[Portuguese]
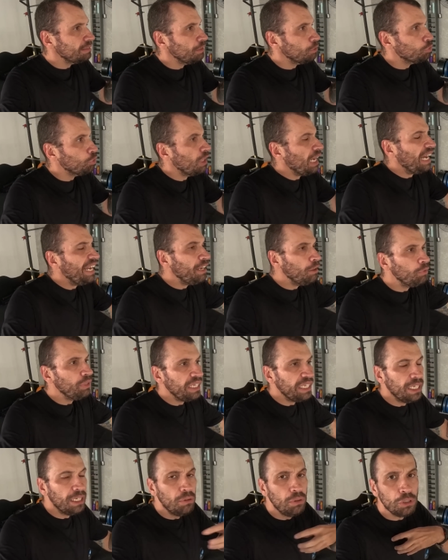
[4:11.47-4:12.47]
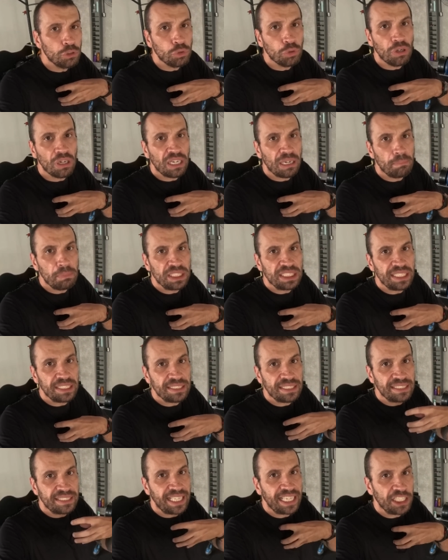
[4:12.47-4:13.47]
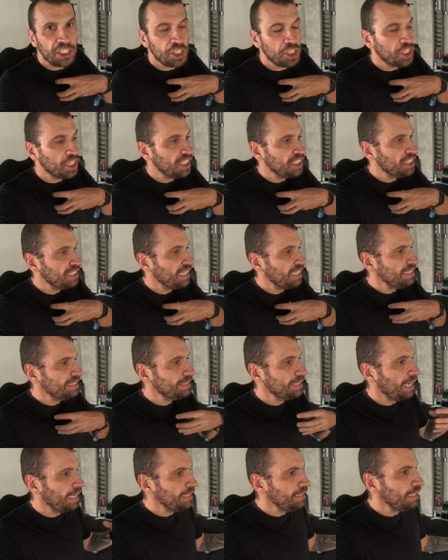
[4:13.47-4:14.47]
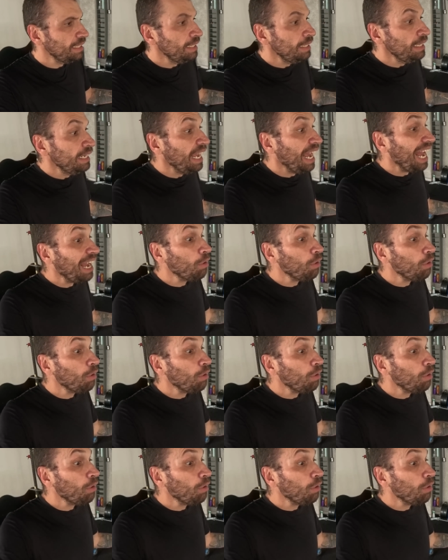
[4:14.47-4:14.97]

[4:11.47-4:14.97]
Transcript: eu tô na reunião, eu tô com a camiseta Tech Shirt da Insider,